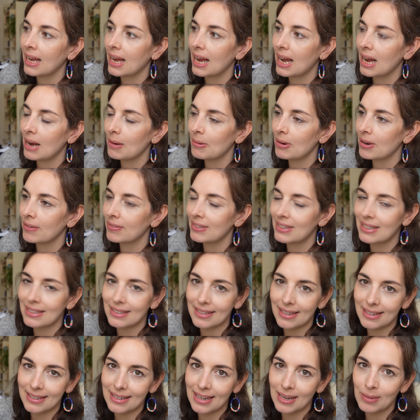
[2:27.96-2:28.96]
Aber wie
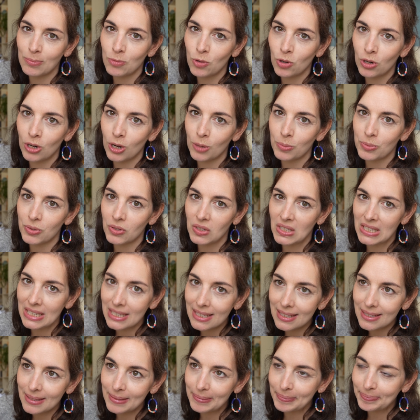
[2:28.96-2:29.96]
das halt nach dem Urlaub so
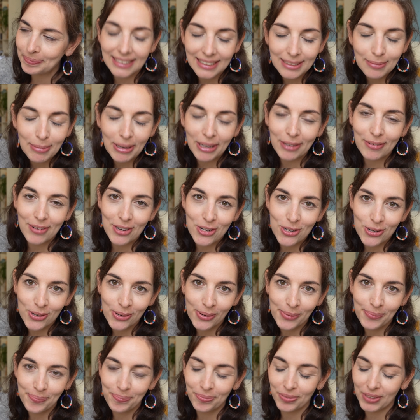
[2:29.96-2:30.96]
ist, jede Menge
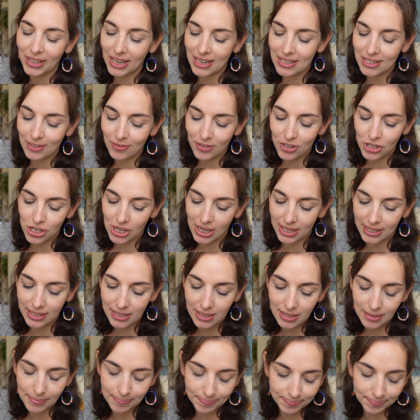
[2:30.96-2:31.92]
Wäsche, kennt ihr wahrscheinlich.